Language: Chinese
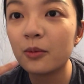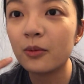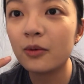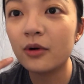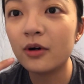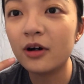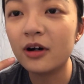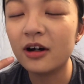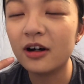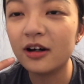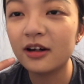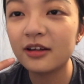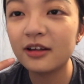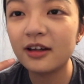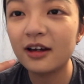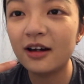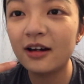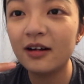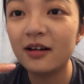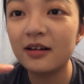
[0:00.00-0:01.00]
我
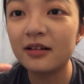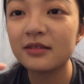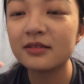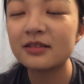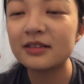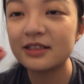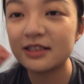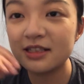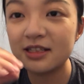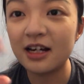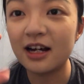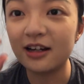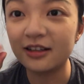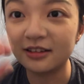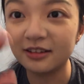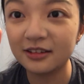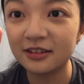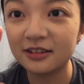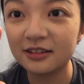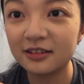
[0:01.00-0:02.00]
要讲
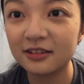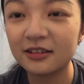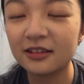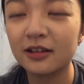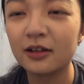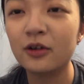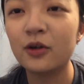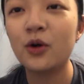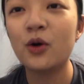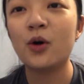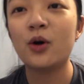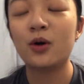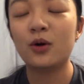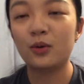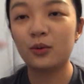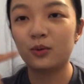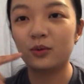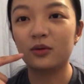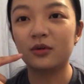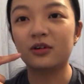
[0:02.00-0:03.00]
一个
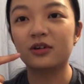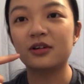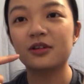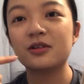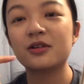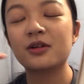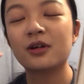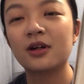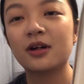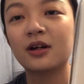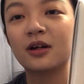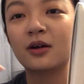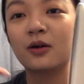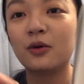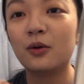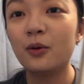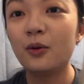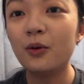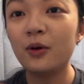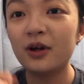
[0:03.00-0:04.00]
我
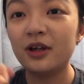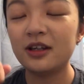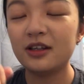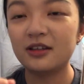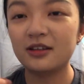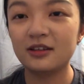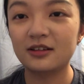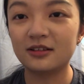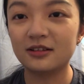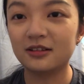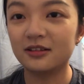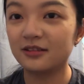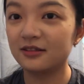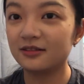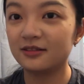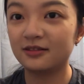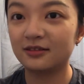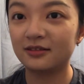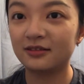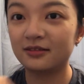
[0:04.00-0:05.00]
会的
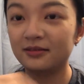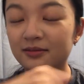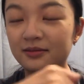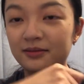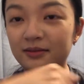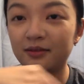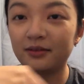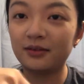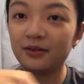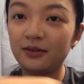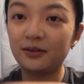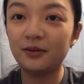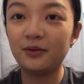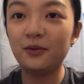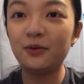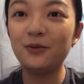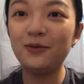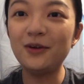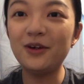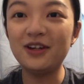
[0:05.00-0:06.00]

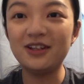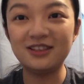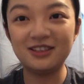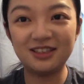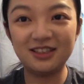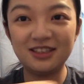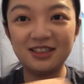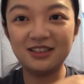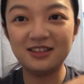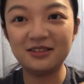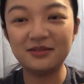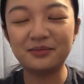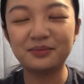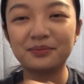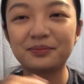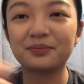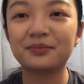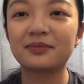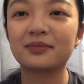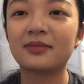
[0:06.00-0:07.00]
乐器。
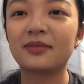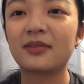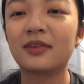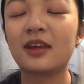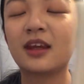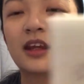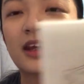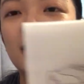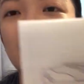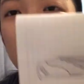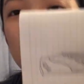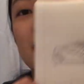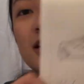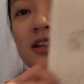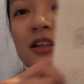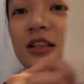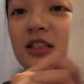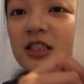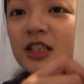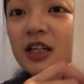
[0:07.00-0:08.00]

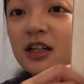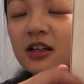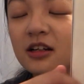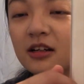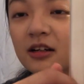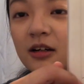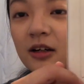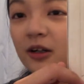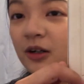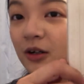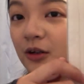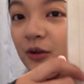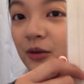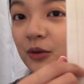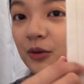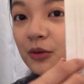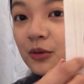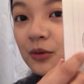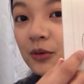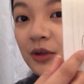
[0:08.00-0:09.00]
这
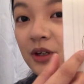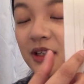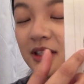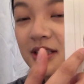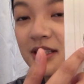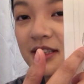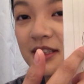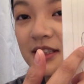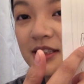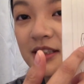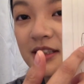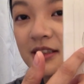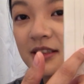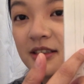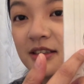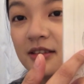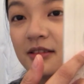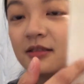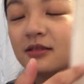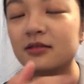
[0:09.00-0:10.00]
个乐
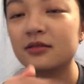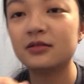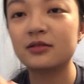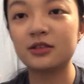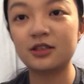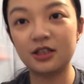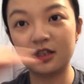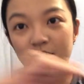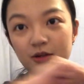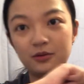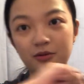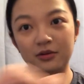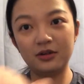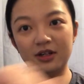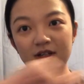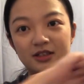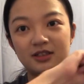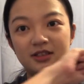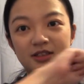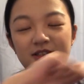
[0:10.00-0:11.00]
器，这个
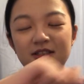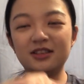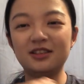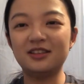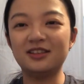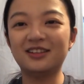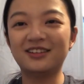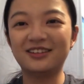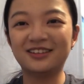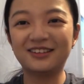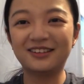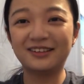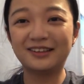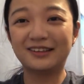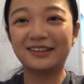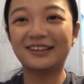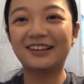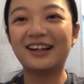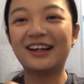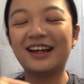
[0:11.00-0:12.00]
乐器
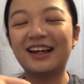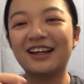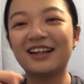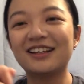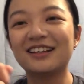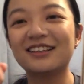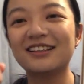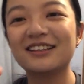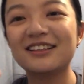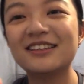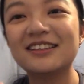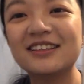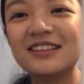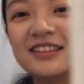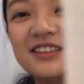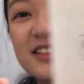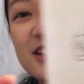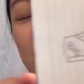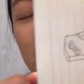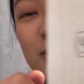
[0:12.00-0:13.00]

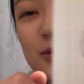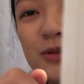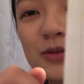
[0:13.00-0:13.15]
叫